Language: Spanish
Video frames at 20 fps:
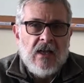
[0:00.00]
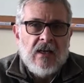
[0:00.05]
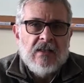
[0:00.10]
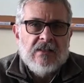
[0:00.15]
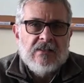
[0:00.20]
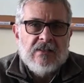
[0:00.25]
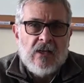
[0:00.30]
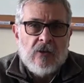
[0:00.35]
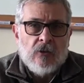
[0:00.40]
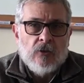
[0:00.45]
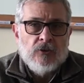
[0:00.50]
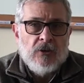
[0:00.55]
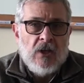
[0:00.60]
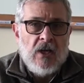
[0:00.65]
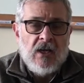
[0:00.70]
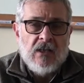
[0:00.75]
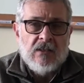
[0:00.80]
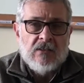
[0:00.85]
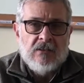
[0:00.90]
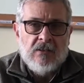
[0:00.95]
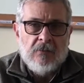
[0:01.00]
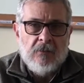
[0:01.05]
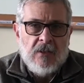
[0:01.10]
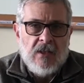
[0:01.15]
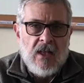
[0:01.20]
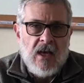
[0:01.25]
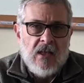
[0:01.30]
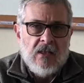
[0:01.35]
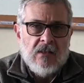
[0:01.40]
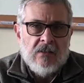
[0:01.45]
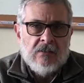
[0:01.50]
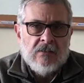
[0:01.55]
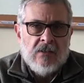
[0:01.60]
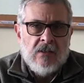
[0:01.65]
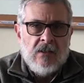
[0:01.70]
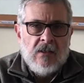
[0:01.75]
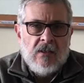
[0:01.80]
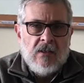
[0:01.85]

a desarrollar actividades.